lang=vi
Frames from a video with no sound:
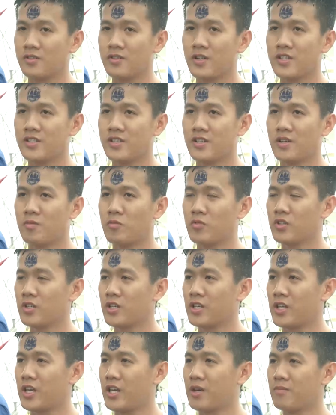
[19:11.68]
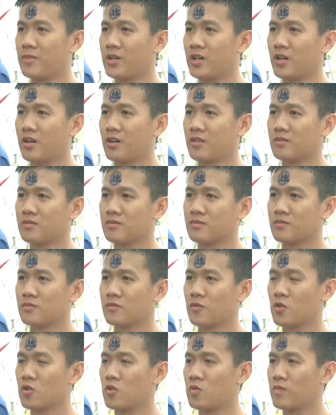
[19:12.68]
sự đây sẽ là một cái kỷ niệm mà
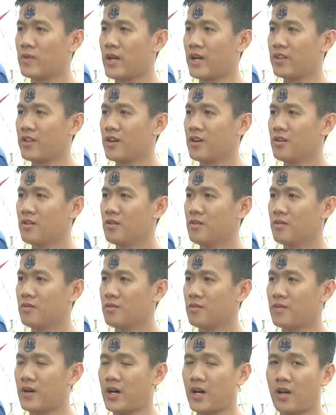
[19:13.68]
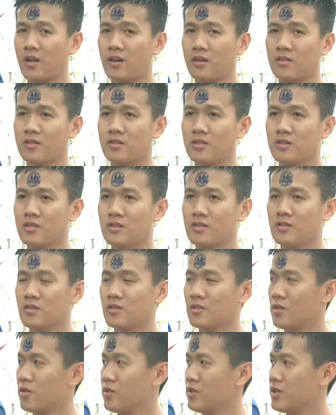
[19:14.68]
vô cùng đáng nhớ và
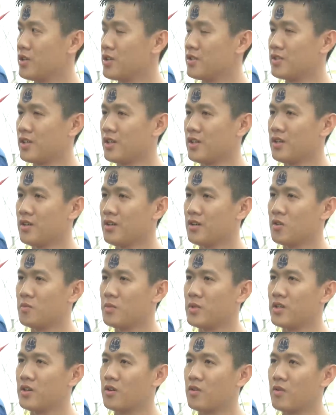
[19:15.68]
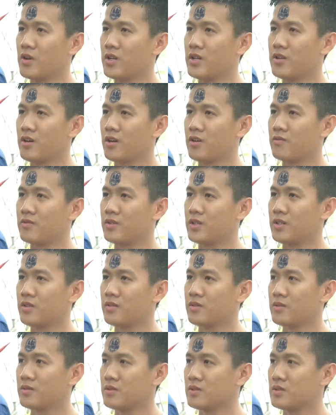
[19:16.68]
tôi sẽ không bao giờ quên được vì
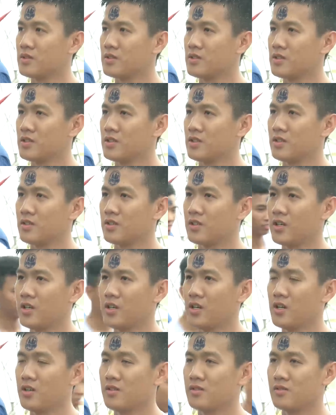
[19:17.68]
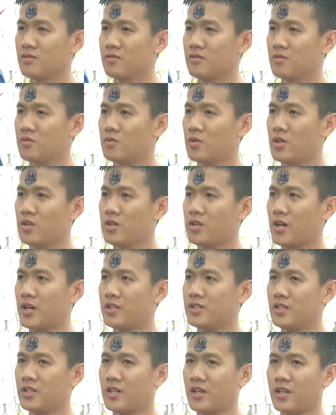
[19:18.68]
cái à, chuyến
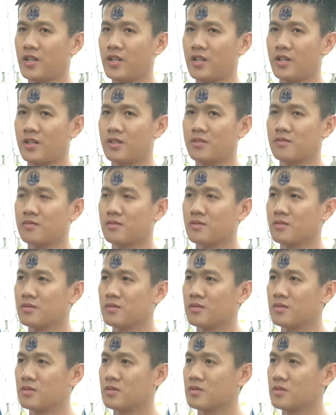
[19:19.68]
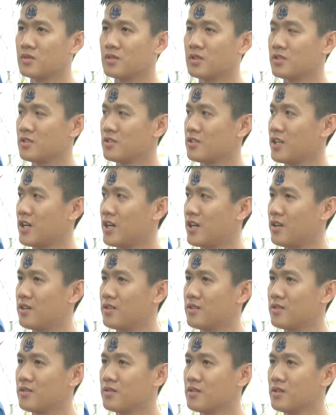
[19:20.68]
hải trình này là thực sự là
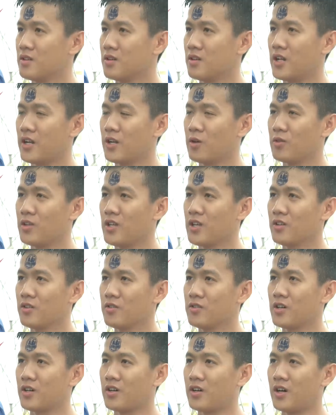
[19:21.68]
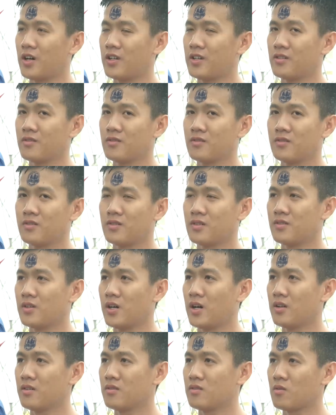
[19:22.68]
lần đầu tiên tôi được à,
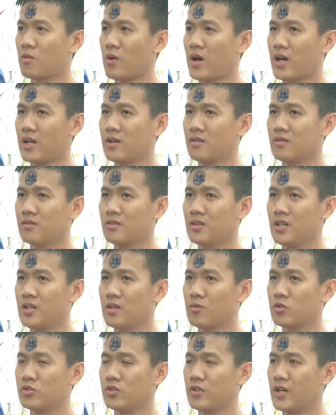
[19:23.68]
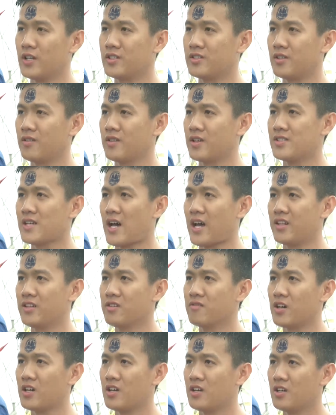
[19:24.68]
qua đi một chuyến hải trình dài đến
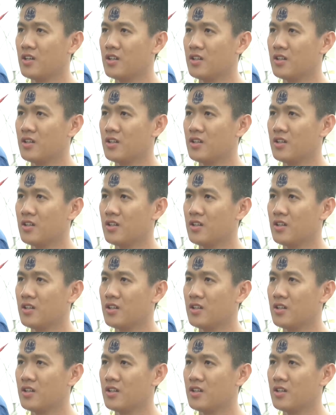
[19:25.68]
như vậy.